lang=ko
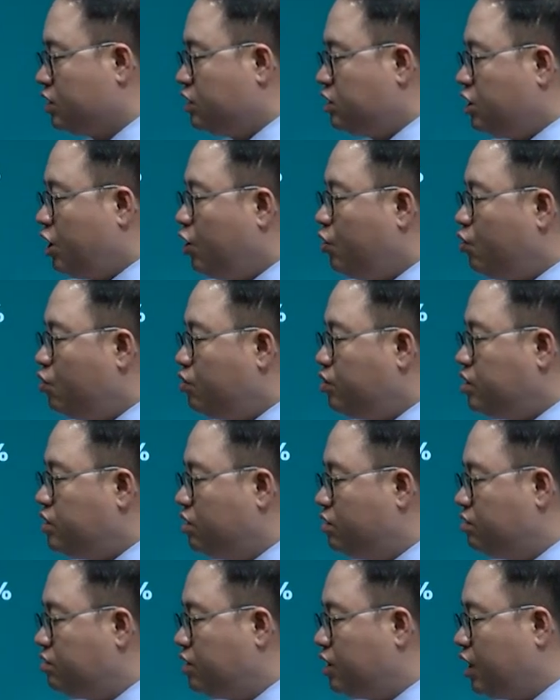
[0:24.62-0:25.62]
채용
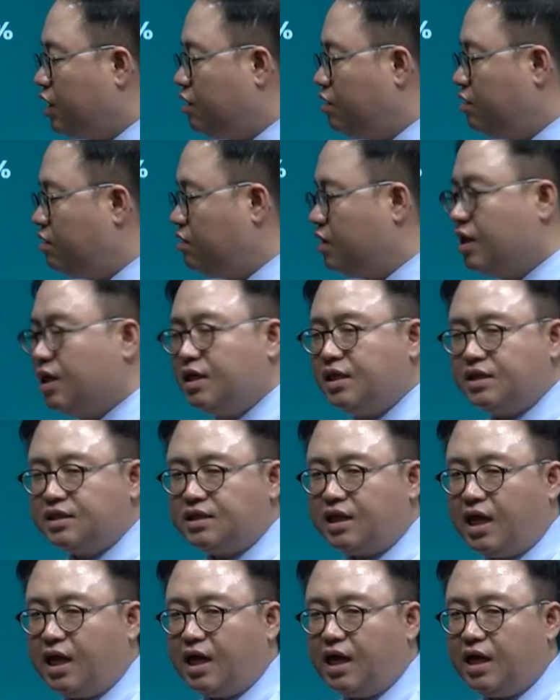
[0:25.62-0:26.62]
연계형
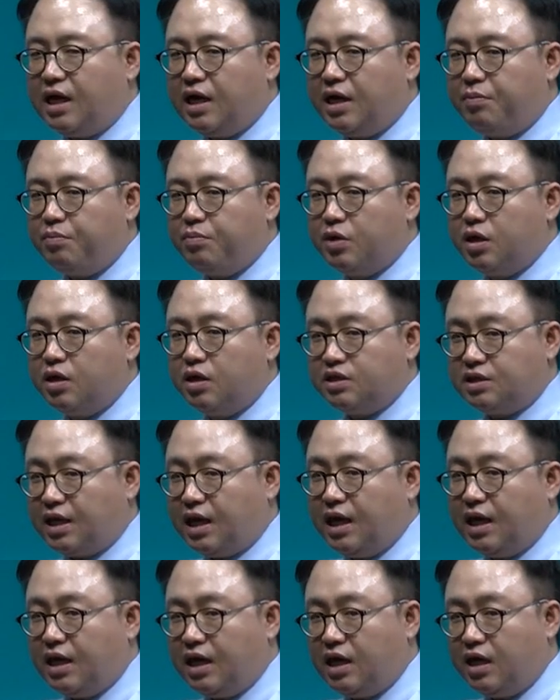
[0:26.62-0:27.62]

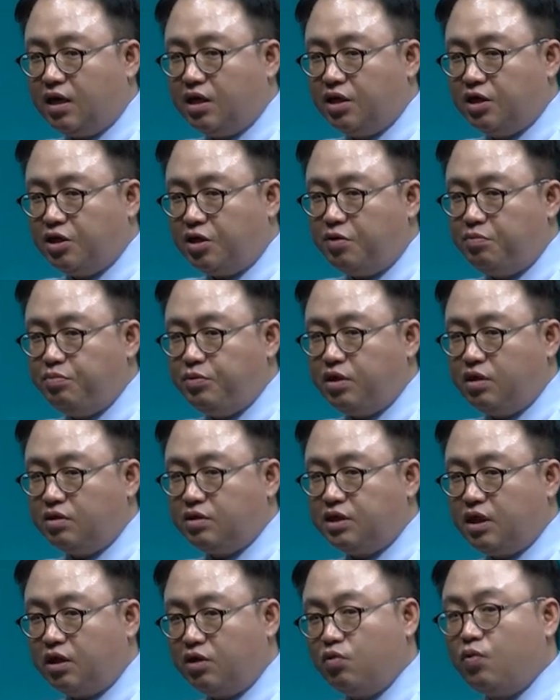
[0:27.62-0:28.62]
산악
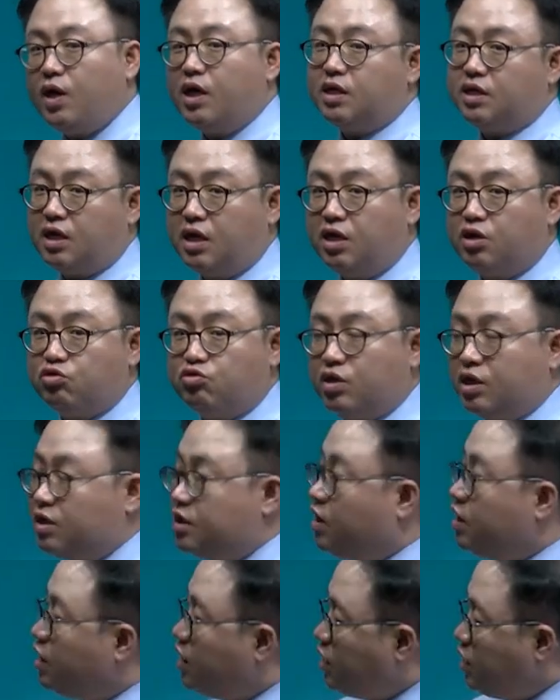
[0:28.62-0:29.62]
협력생을 확대하기도 하는
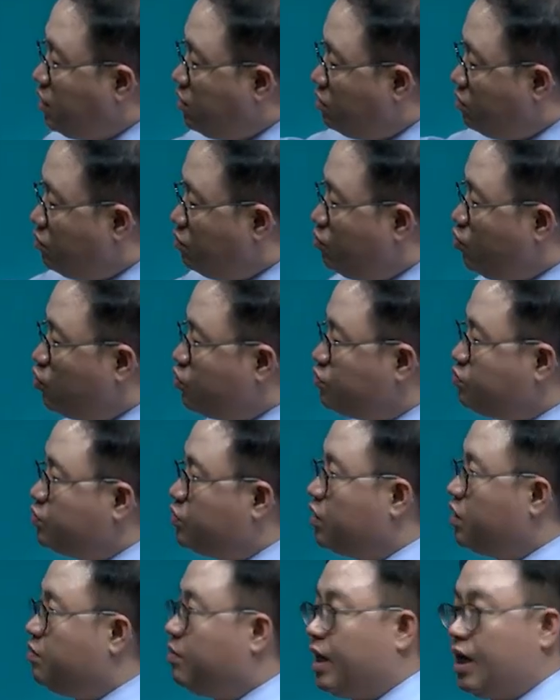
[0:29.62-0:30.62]
이런
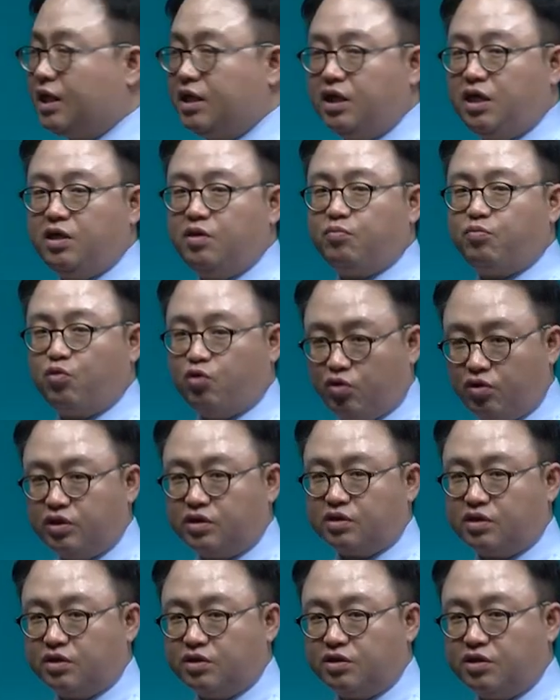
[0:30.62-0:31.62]
모습들이 많이
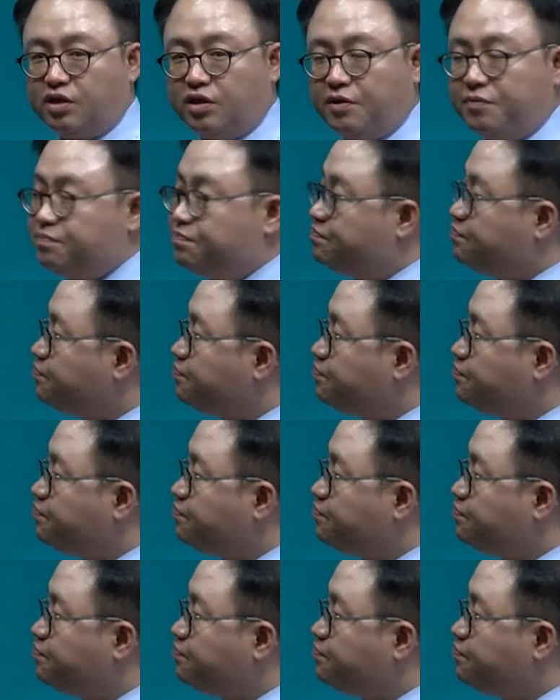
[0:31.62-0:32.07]
보였었죠.